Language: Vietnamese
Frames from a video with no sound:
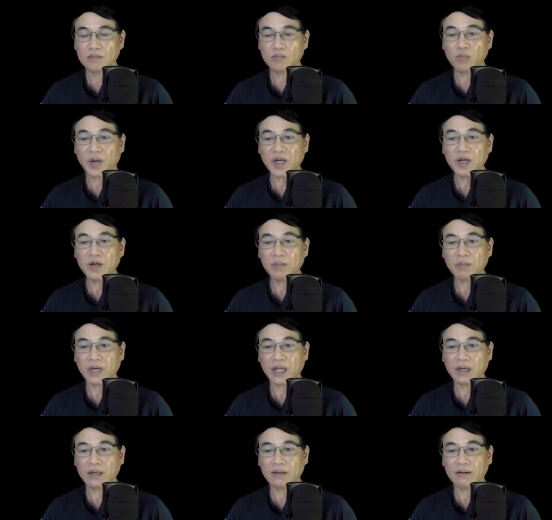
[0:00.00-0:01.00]
Mấy hôm
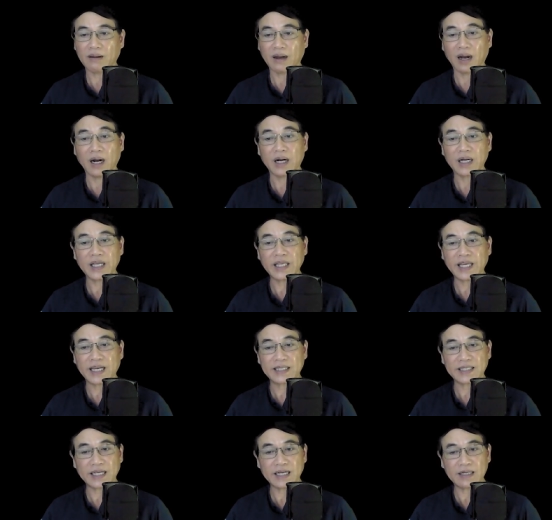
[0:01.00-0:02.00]
nay, ở cái nhà
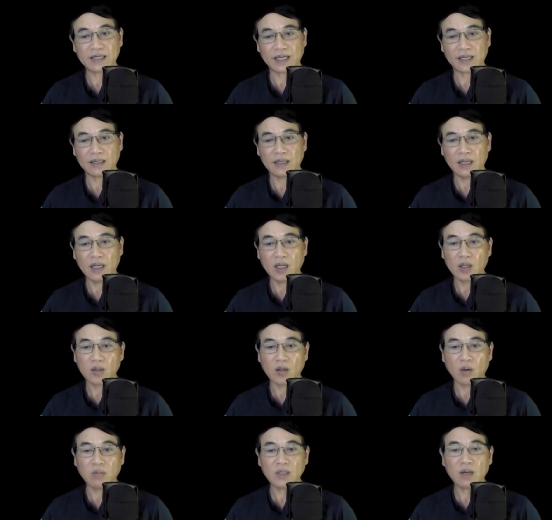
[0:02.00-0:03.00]
xác này,
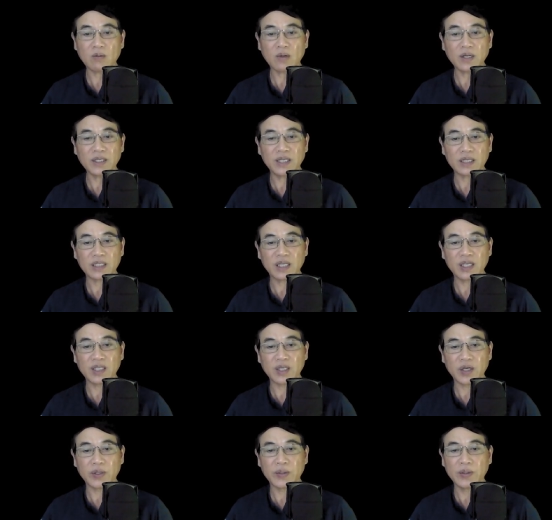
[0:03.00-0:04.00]
cũng không có việc gì
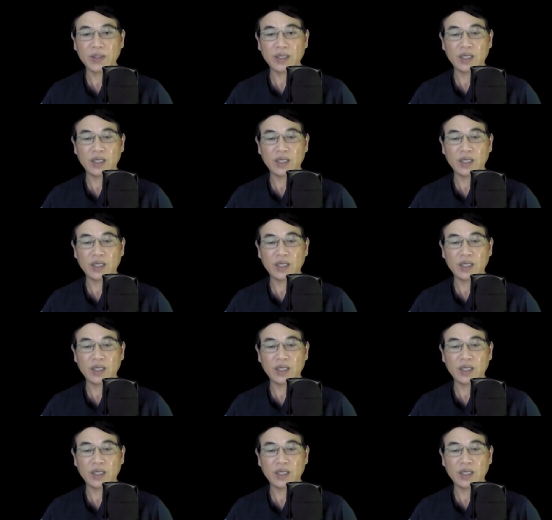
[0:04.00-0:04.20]
nhiều,